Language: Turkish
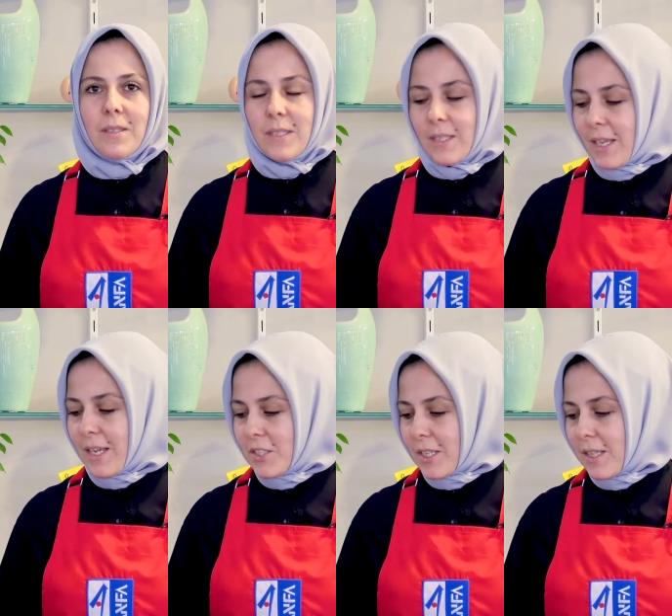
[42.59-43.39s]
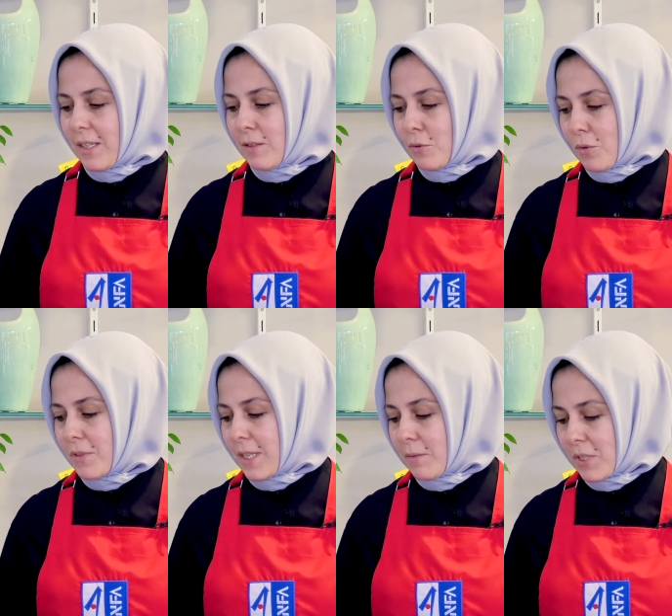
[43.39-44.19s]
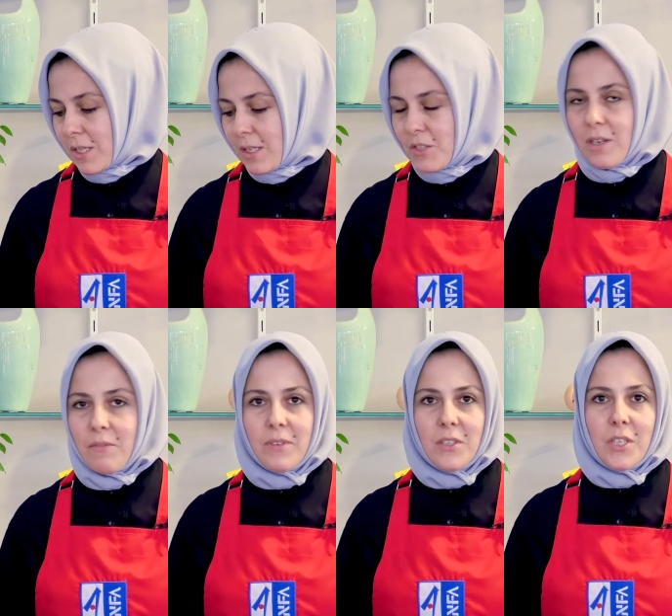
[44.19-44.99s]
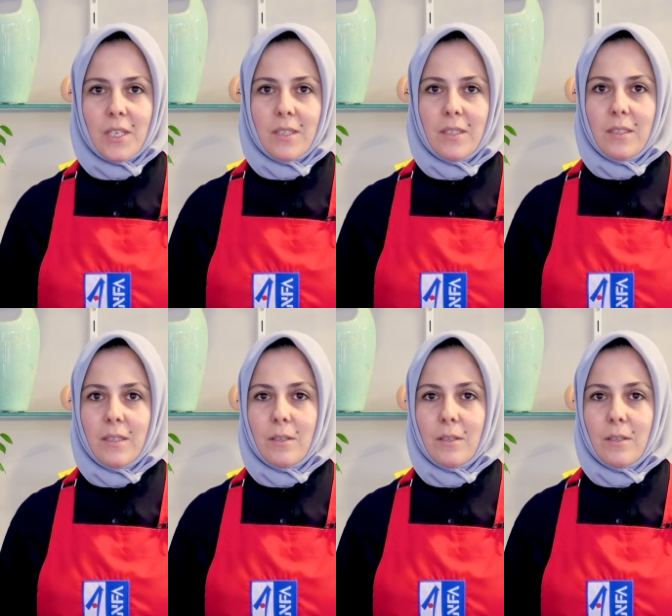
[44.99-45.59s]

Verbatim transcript: size gerçekten çok güzel bir şekilde cevap verecektir